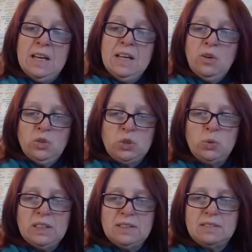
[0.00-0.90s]
Et
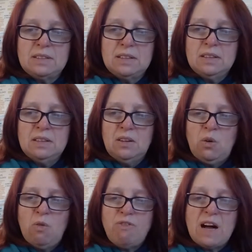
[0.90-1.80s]
ensuite,
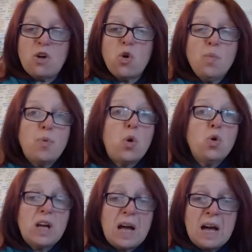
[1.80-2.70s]
on va
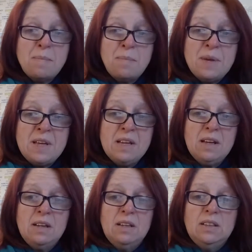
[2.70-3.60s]
reprogrammer
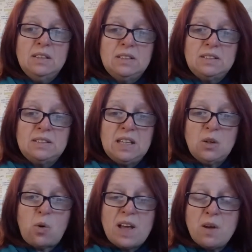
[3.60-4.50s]
ces
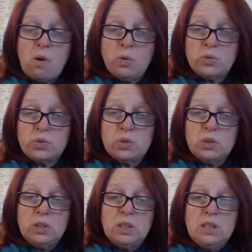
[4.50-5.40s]
croyances.
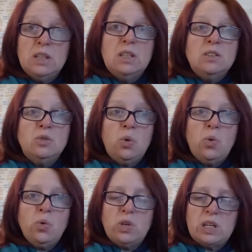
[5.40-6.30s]

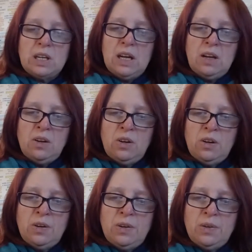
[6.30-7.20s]
Donc,
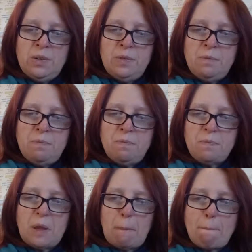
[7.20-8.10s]
euh,
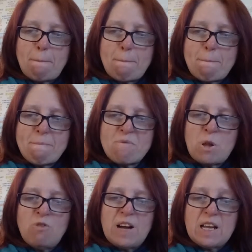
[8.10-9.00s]

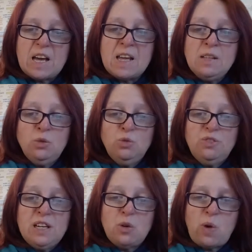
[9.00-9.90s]
on va créer de
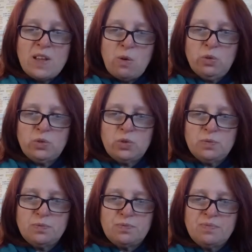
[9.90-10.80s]
nouvelles croyances.